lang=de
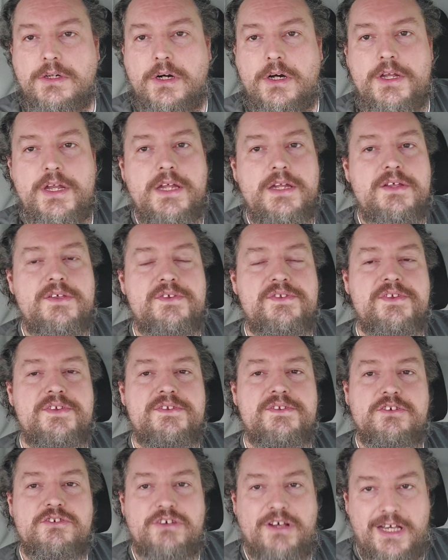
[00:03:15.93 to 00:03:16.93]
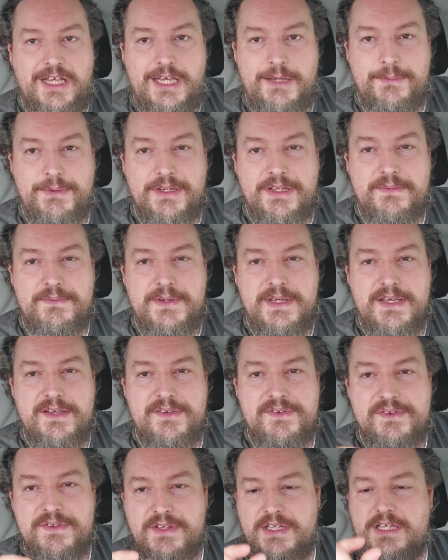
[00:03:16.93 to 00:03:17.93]
Und dann ist es eine Scheibe
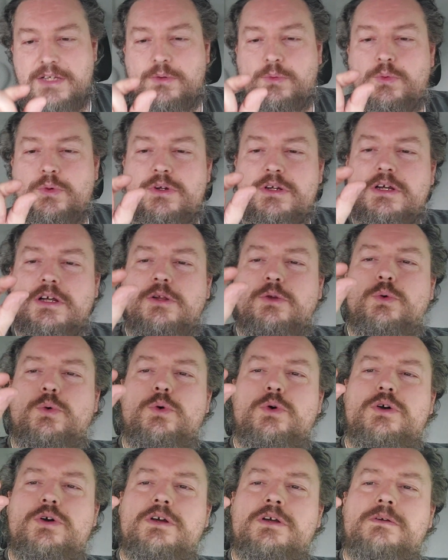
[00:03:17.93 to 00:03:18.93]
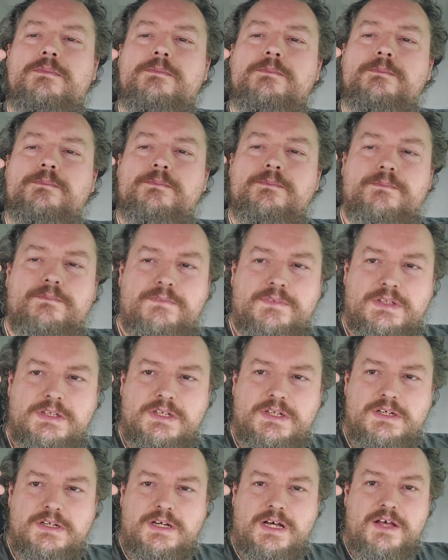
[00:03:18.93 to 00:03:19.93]
gewesen, die ungelogen,
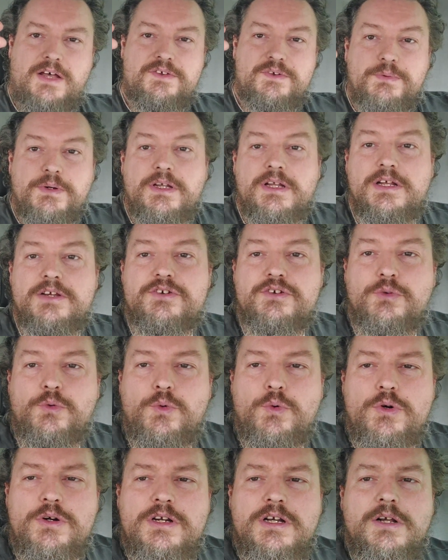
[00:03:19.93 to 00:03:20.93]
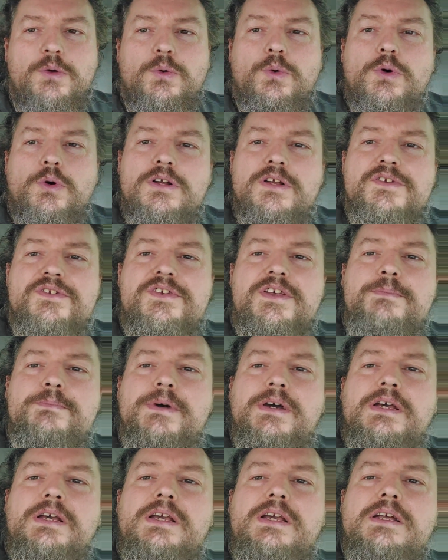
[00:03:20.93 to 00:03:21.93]
also wirklich ungelogen, das sieht
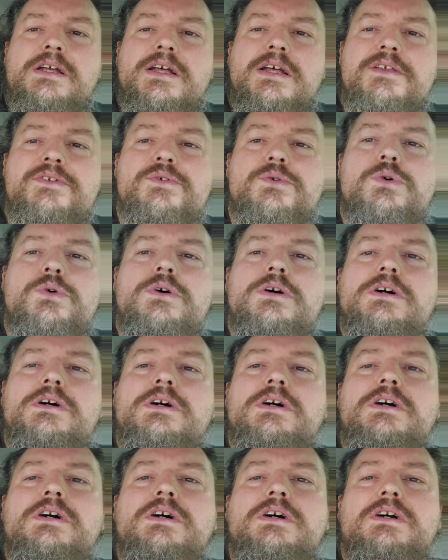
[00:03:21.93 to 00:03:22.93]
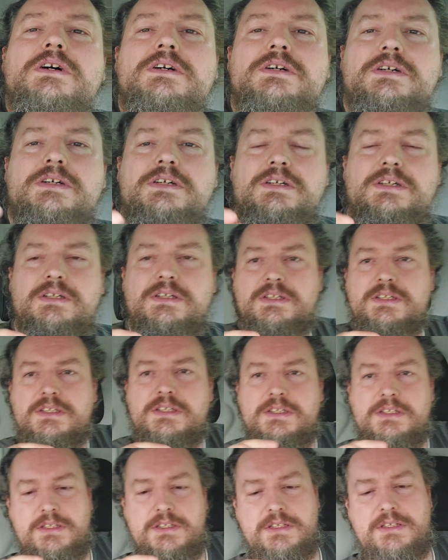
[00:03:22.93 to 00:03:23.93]
man hier nicht so,
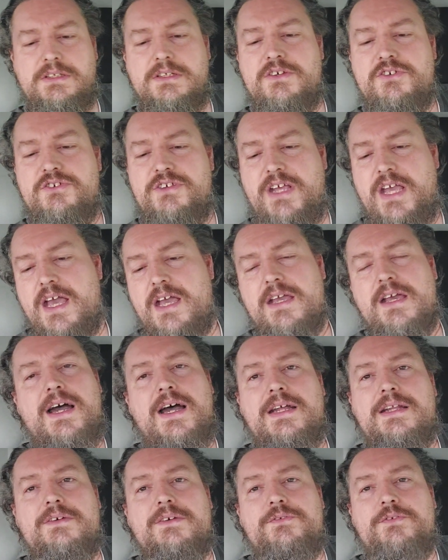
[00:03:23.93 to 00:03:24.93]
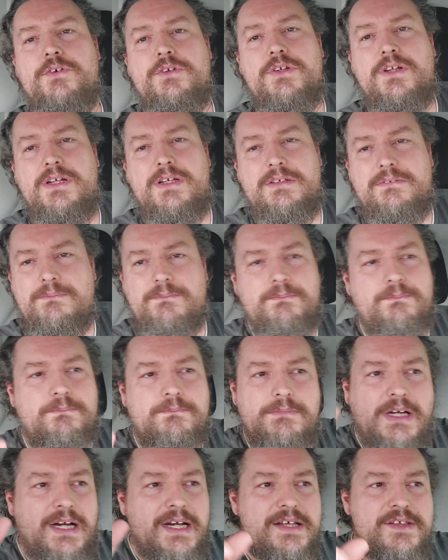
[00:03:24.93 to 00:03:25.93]
äh, eine Stärke hatte von
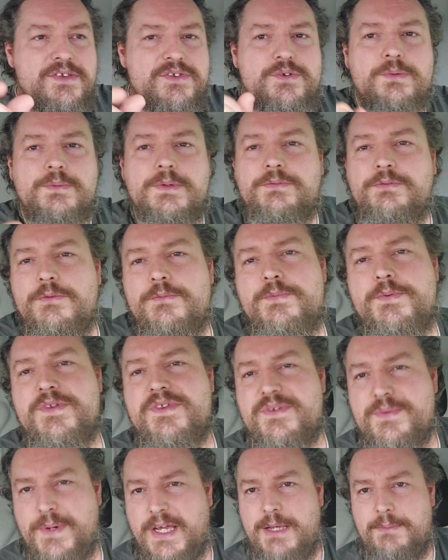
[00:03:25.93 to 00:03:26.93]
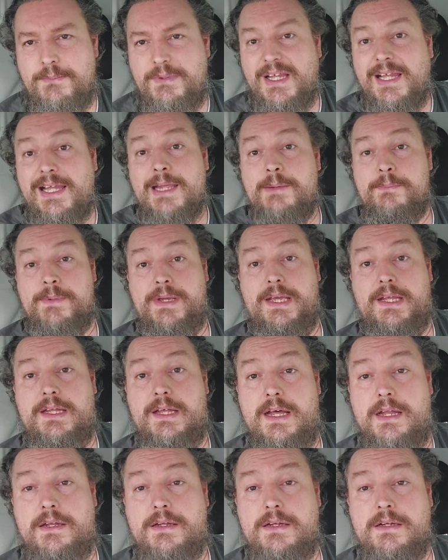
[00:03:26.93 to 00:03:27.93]
1,5 bis 2
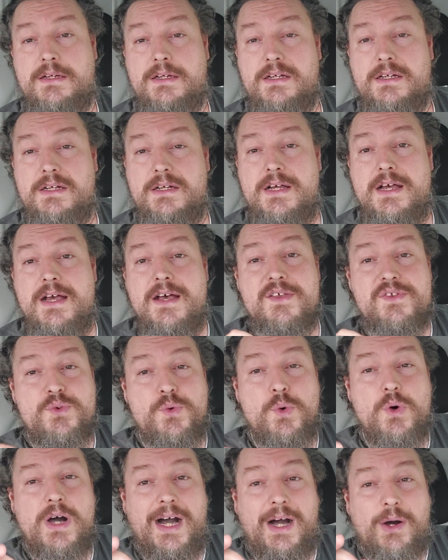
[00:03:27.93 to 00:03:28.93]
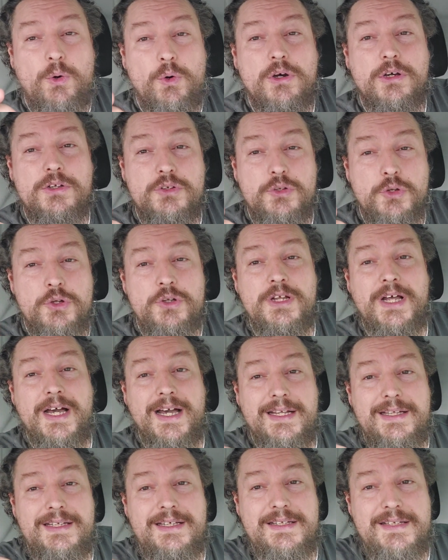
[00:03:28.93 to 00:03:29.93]
Millimetern. So
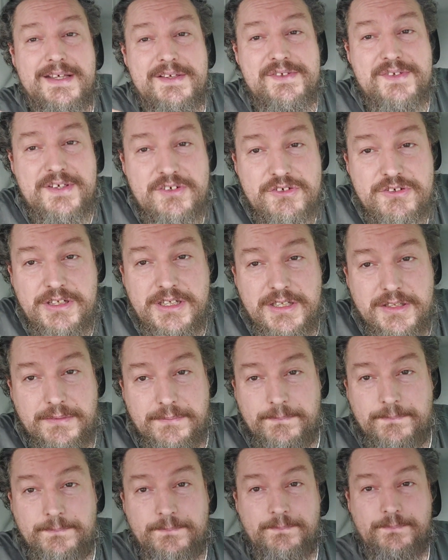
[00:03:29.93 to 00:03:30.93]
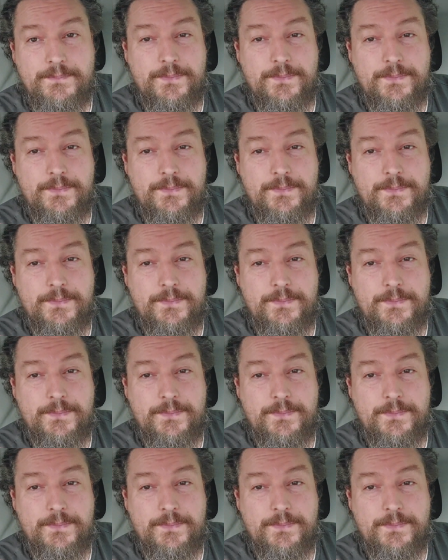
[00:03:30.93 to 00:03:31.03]
hauchdünn hat die das geschnitten.